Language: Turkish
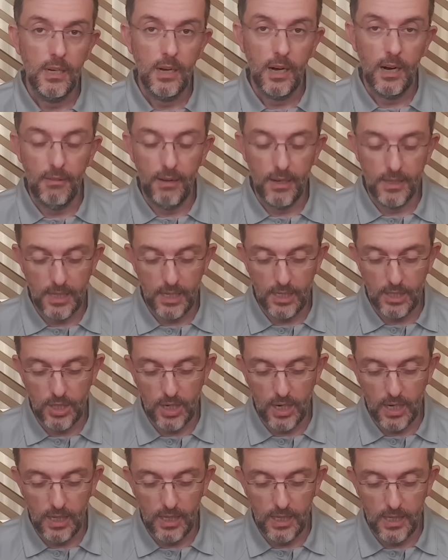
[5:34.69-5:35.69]
avantaj
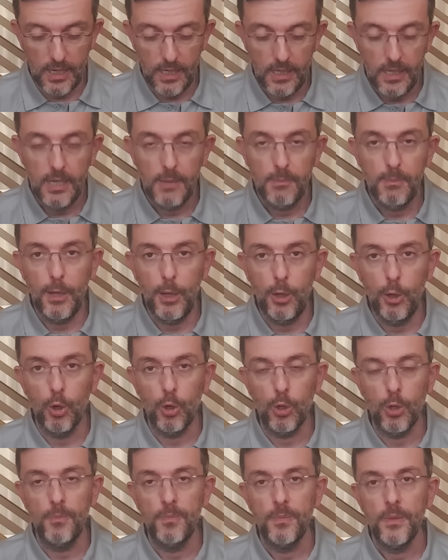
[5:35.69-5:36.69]

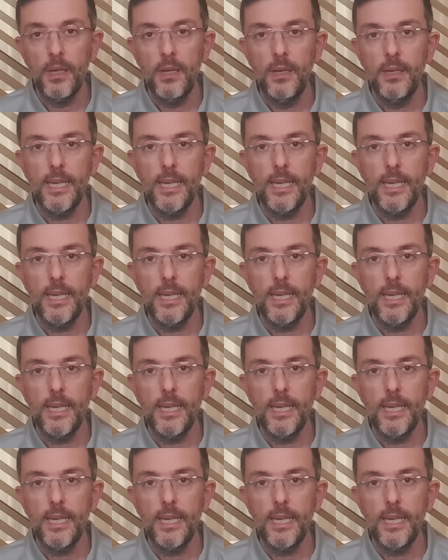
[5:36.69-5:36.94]
yakalayabiliyordu.